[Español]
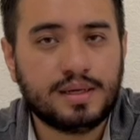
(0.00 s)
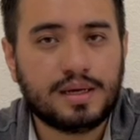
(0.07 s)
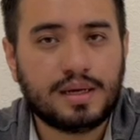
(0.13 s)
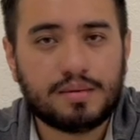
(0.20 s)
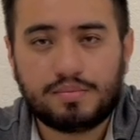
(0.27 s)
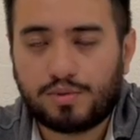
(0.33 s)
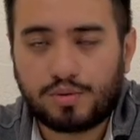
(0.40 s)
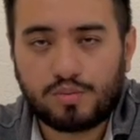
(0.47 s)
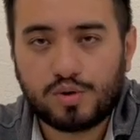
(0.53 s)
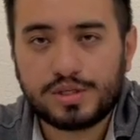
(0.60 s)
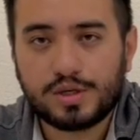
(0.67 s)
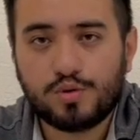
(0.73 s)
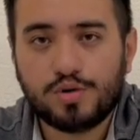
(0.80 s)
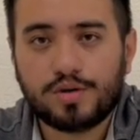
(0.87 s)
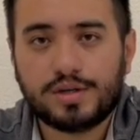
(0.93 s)
por muy
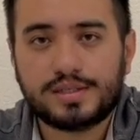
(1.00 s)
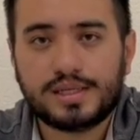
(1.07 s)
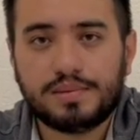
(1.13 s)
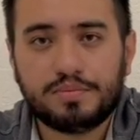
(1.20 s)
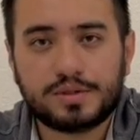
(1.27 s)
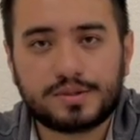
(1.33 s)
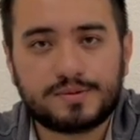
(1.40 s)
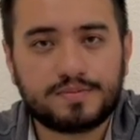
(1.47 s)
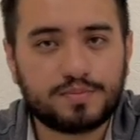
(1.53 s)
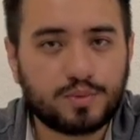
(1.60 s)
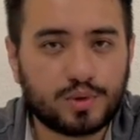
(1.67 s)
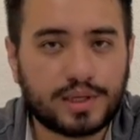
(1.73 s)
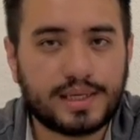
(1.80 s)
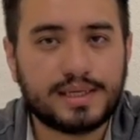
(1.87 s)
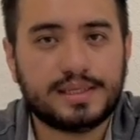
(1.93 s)
seguro que sea, pues
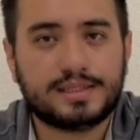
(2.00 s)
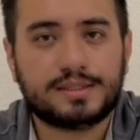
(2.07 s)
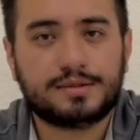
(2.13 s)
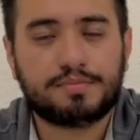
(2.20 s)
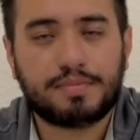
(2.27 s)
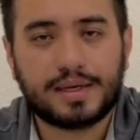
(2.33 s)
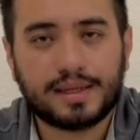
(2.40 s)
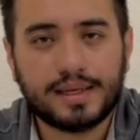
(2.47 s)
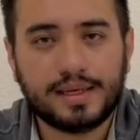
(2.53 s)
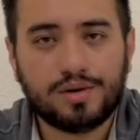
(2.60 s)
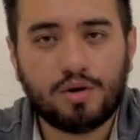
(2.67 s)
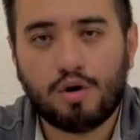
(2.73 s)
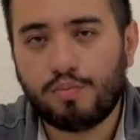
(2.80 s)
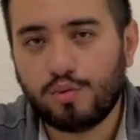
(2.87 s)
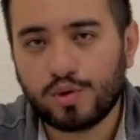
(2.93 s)
pudieras perder o
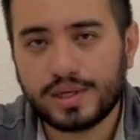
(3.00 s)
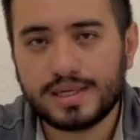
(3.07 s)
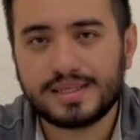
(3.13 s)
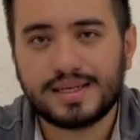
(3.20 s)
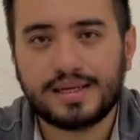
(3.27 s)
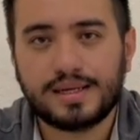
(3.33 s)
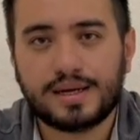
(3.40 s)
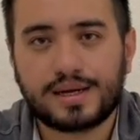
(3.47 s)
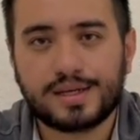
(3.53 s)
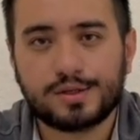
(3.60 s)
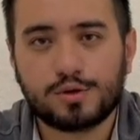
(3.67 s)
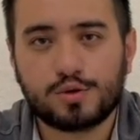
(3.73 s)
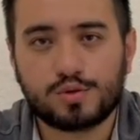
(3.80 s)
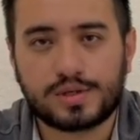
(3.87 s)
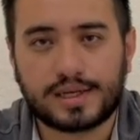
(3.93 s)
pudieras estar en riesgo
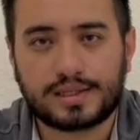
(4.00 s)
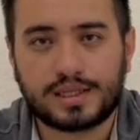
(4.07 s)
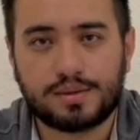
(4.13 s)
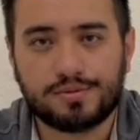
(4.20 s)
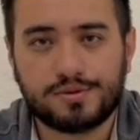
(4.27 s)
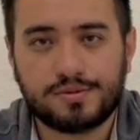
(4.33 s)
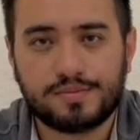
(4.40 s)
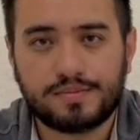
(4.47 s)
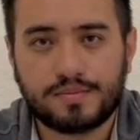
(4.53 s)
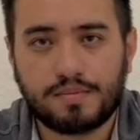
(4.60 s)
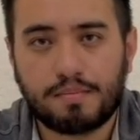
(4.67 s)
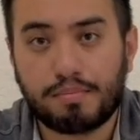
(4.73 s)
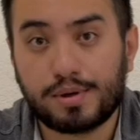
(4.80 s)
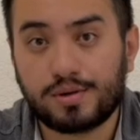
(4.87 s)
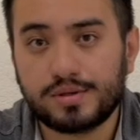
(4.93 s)
tus activos.
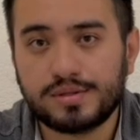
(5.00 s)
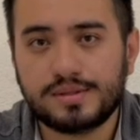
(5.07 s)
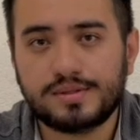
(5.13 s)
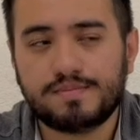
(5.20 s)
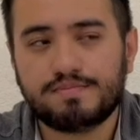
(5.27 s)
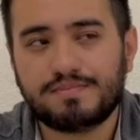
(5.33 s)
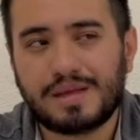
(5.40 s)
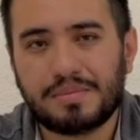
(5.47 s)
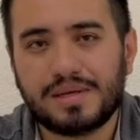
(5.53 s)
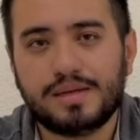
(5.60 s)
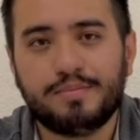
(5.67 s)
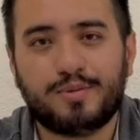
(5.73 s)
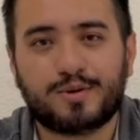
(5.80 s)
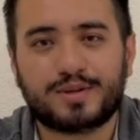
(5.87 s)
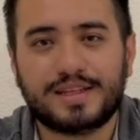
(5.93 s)
Pero es también
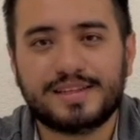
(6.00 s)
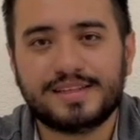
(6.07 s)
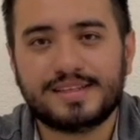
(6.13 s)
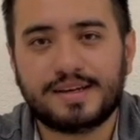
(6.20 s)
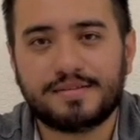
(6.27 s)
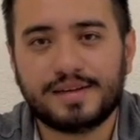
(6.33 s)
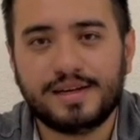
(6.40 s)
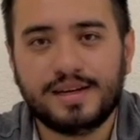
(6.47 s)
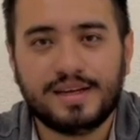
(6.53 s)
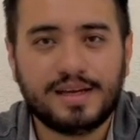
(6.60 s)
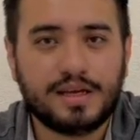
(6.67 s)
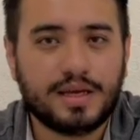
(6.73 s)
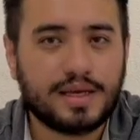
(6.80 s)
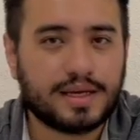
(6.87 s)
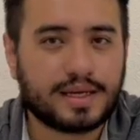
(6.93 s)
importante saber
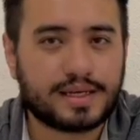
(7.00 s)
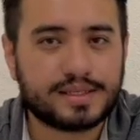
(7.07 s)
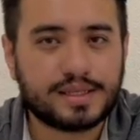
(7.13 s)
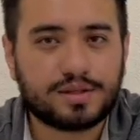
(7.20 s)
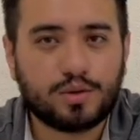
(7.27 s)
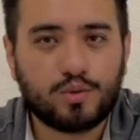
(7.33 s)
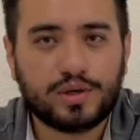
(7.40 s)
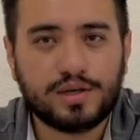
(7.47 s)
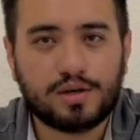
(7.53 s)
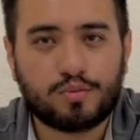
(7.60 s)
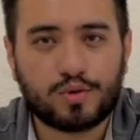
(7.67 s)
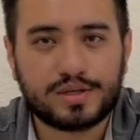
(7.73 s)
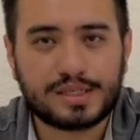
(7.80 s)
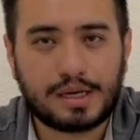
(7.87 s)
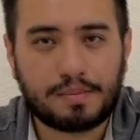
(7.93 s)
que este token lo puedes
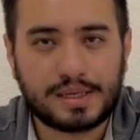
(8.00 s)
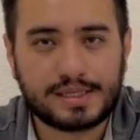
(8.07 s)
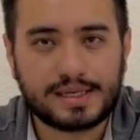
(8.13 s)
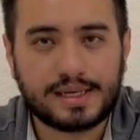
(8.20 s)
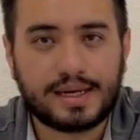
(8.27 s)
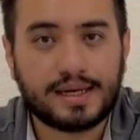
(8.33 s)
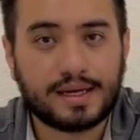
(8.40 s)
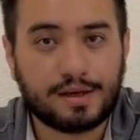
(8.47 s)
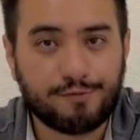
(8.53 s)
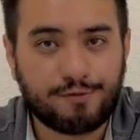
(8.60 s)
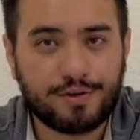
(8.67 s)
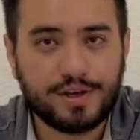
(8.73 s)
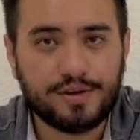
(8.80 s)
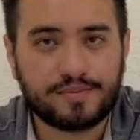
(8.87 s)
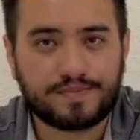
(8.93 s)
almacenar en
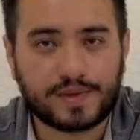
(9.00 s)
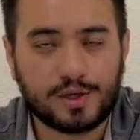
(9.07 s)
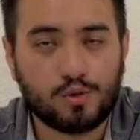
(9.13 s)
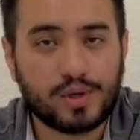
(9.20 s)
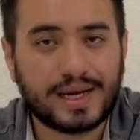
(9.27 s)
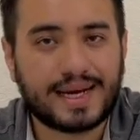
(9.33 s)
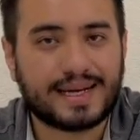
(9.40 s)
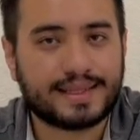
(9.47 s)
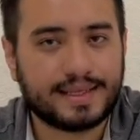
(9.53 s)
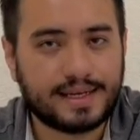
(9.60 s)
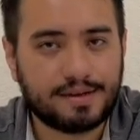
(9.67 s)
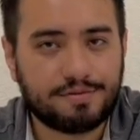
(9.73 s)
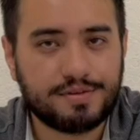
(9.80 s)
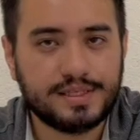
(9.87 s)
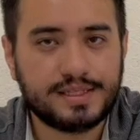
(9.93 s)
frío, en una cartera
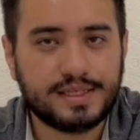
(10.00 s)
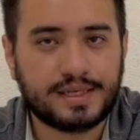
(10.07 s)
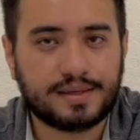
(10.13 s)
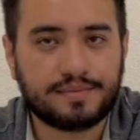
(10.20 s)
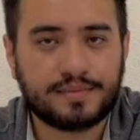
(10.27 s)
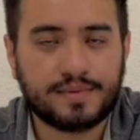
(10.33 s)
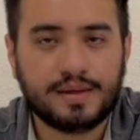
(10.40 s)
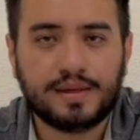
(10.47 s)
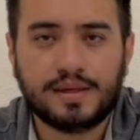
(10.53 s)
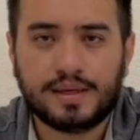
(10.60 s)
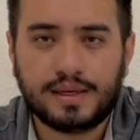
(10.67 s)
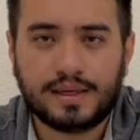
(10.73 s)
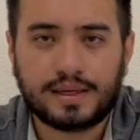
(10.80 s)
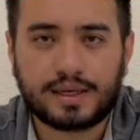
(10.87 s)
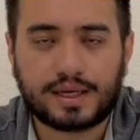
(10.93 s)
física,
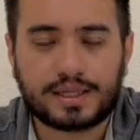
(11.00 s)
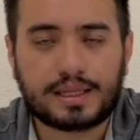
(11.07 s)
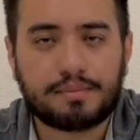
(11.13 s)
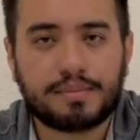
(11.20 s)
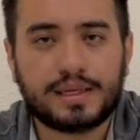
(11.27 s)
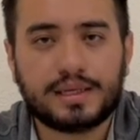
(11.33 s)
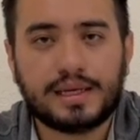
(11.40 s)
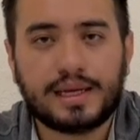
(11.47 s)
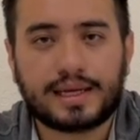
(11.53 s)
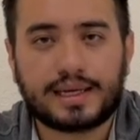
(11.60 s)
que también la que